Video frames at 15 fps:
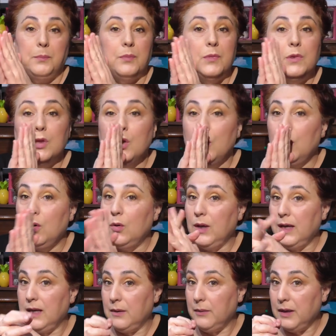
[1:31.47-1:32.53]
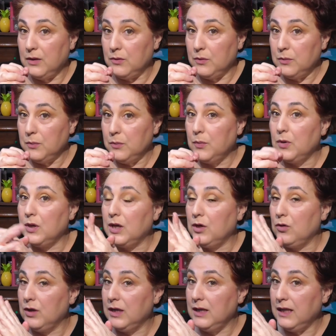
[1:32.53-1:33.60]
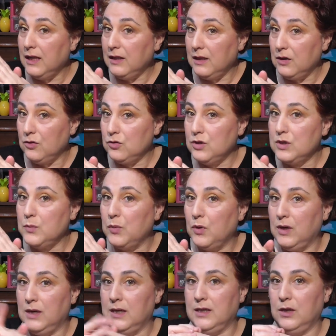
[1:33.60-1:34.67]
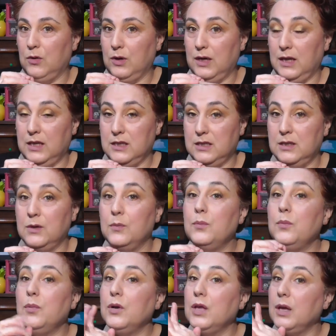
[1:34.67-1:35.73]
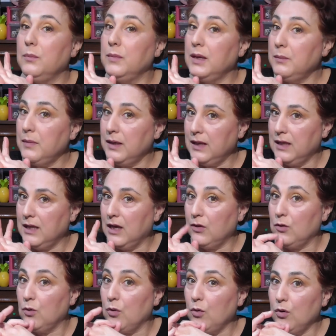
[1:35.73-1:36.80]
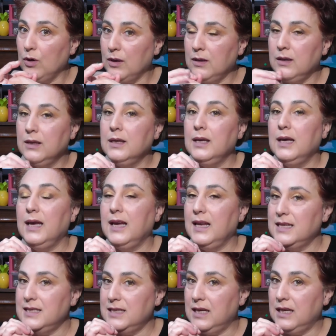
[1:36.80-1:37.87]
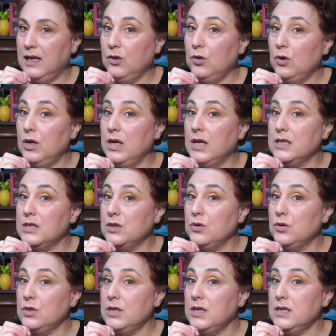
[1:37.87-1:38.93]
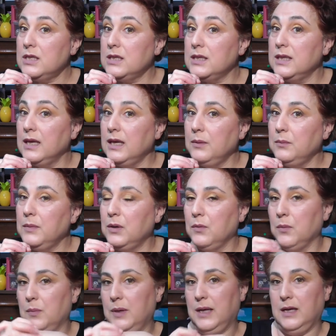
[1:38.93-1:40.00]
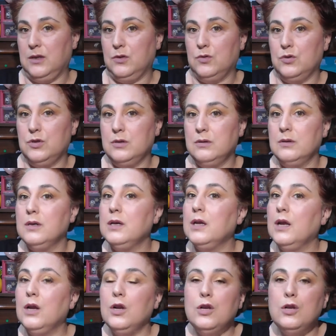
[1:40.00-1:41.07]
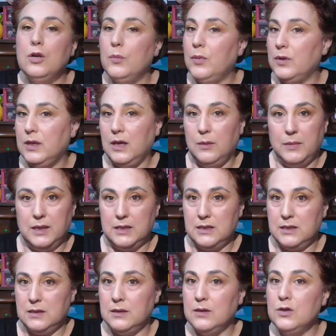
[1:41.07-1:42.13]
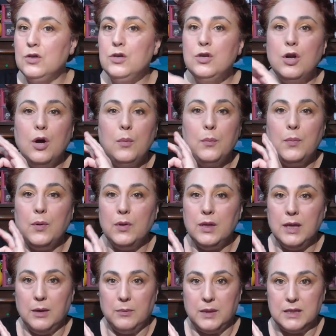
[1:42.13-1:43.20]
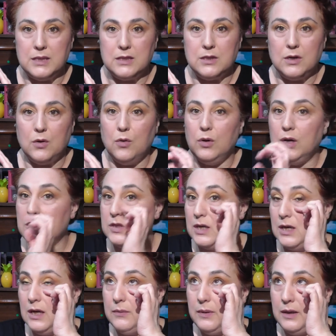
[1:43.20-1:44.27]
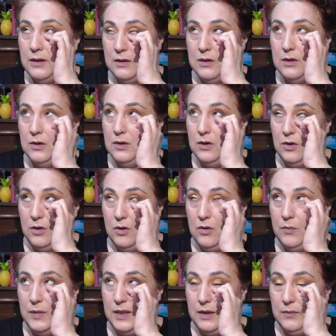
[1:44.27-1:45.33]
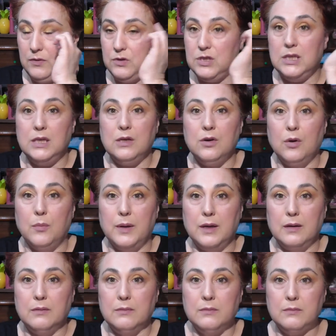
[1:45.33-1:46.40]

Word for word: No lo he grabado porque no quería haceros spoiler de lo que es. Porque me he maquillado hoy, he estrenado las cosas de mi cumpleaños. No podía más, no podía más. O lo estrenaba o me daba un síncope.